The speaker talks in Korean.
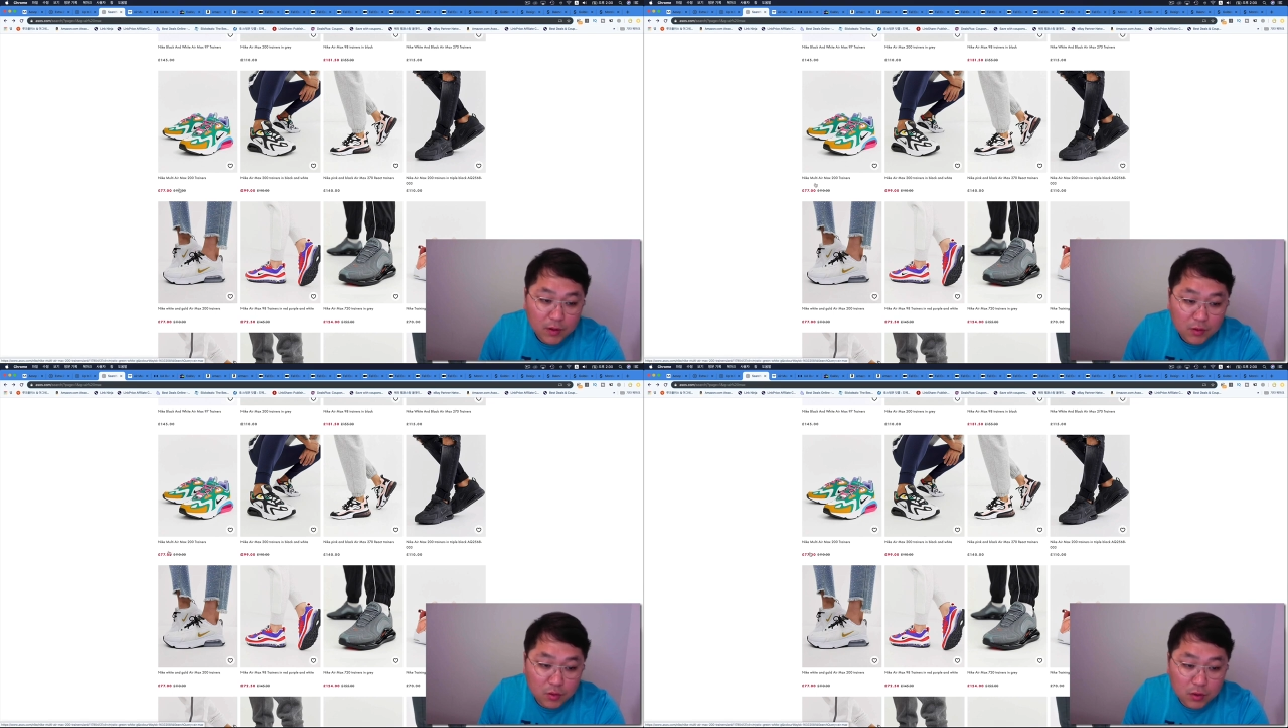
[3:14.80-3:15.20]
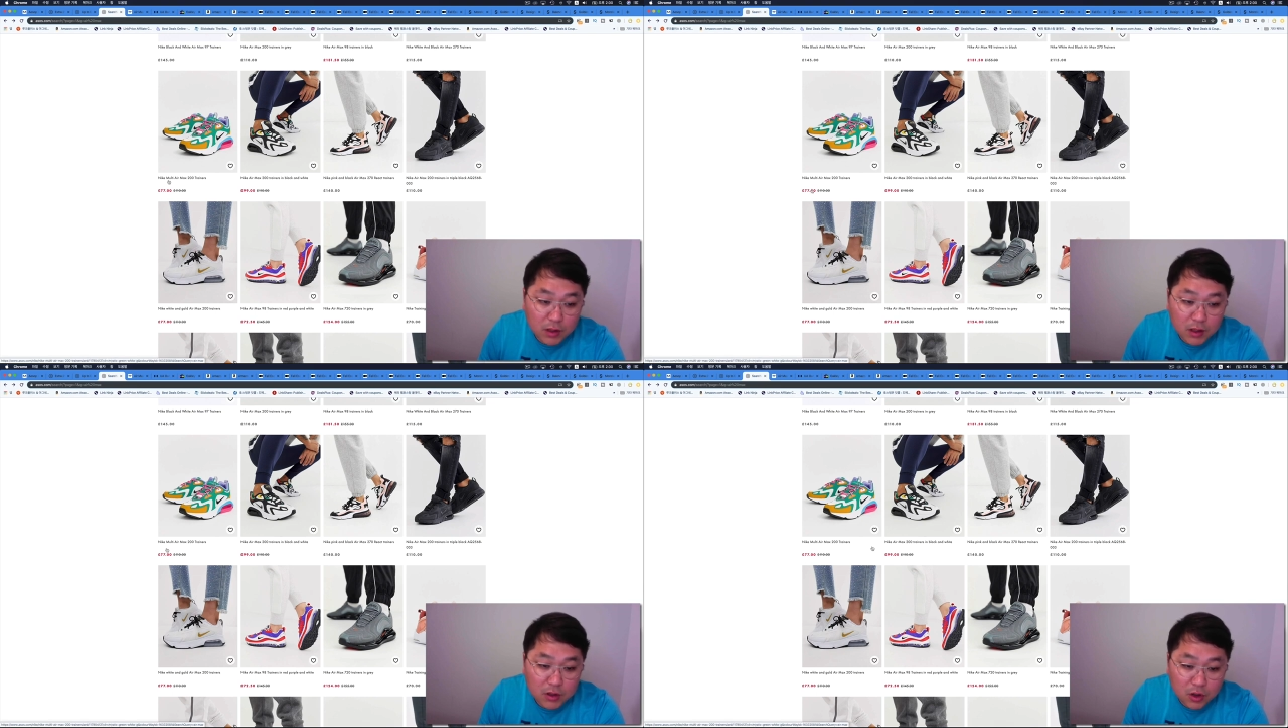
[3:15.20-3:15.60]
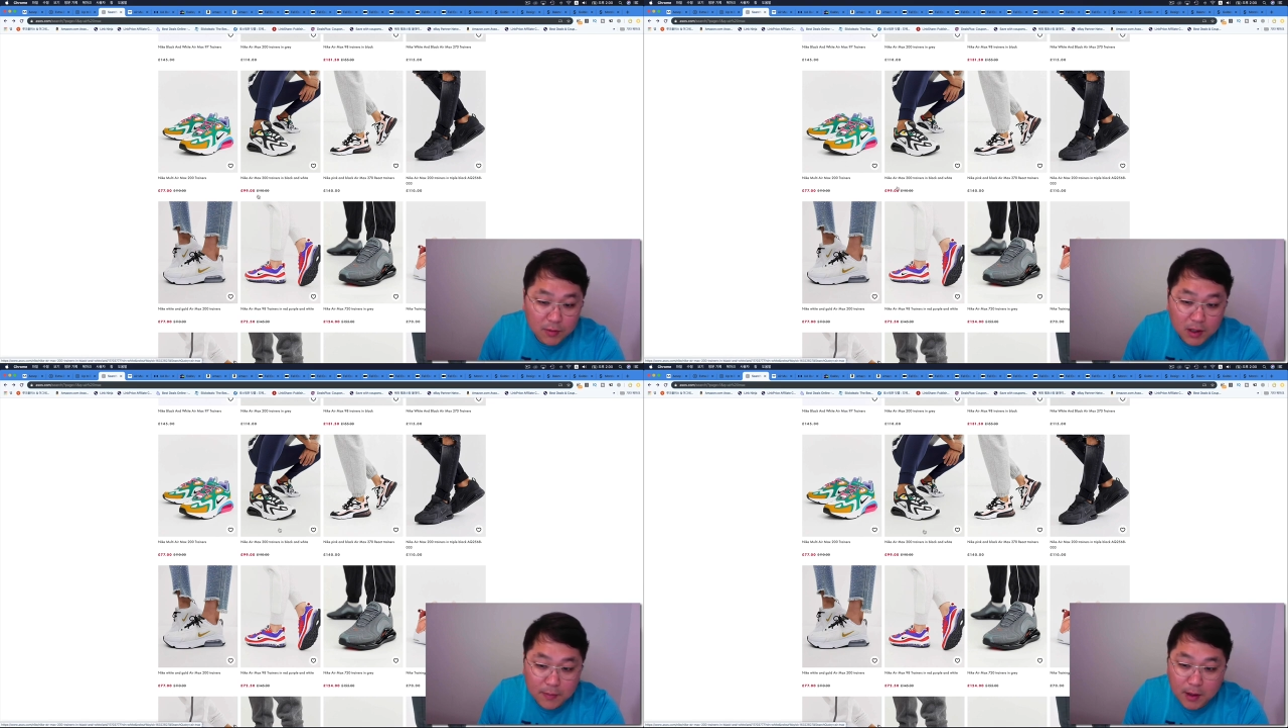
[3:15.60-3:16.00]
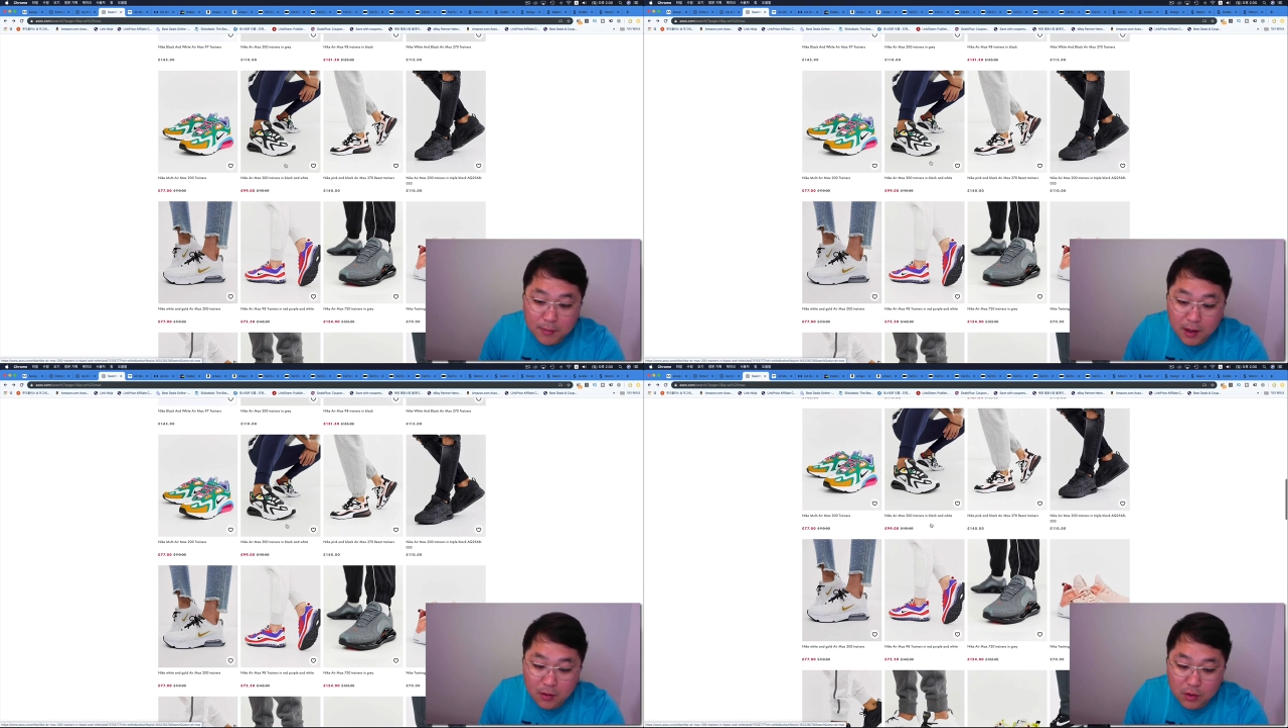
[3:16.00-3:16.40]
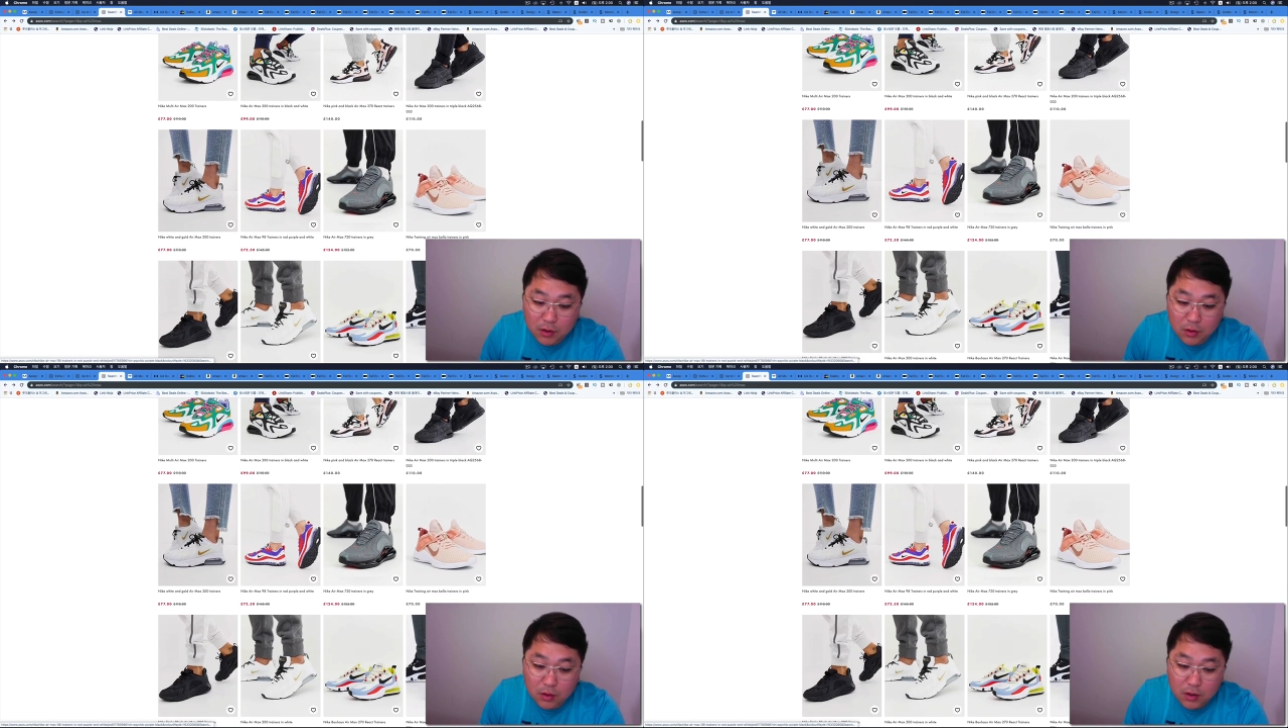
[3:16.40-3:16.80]
이렇게 저렴하게 판매하고
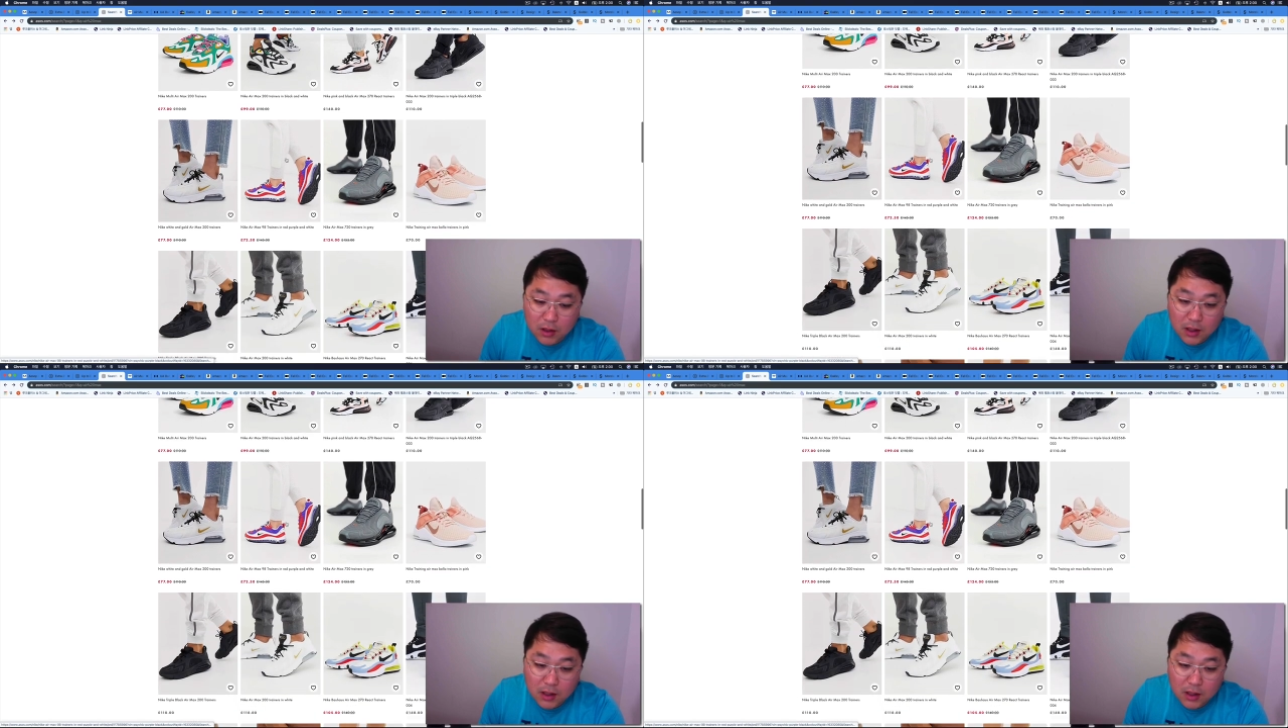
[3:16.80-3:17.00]
있고